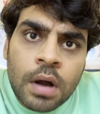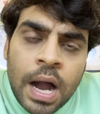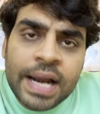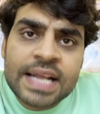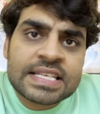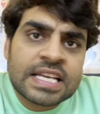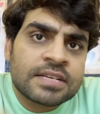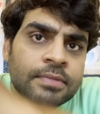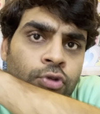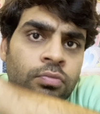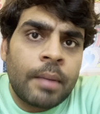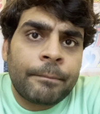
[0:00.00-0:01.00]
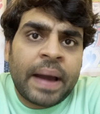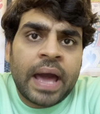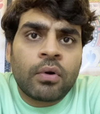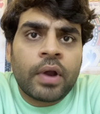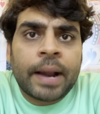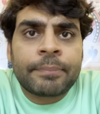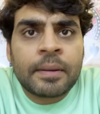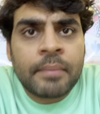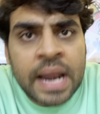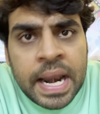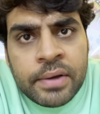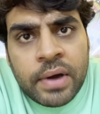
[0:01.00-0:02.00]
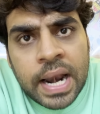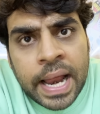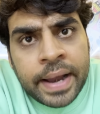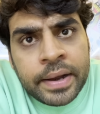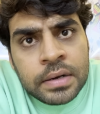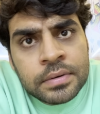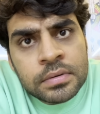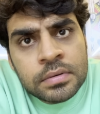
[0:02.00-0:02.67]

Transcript: अगली सीरीज में तुम अंपायर को कैप्टन बनाने वाला है